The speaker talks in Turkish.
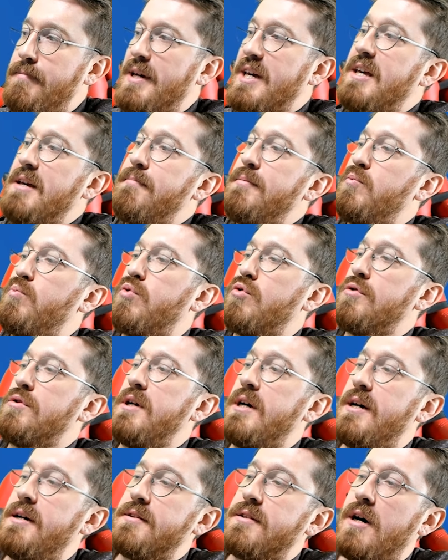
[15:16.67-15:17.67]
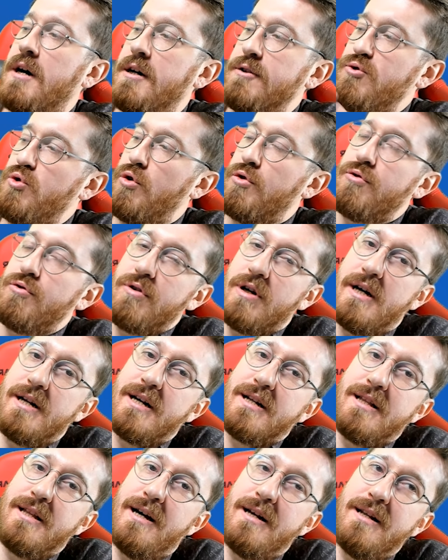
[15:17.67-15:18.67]
Peki bir burada daha zor
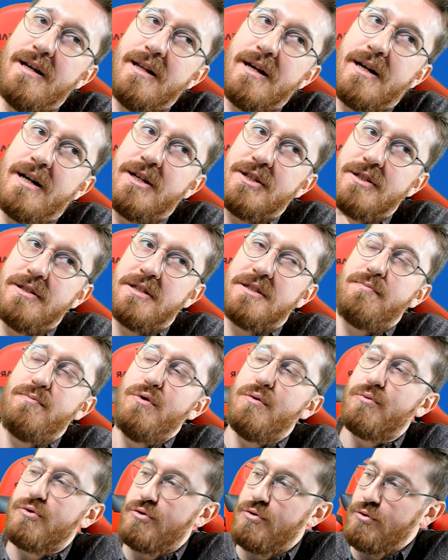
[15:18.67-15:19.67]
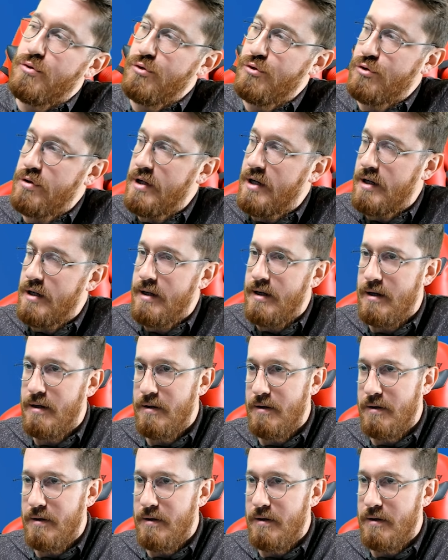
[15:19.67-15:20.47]
karakterlerle karşılaşmıyor musun oyuncularla?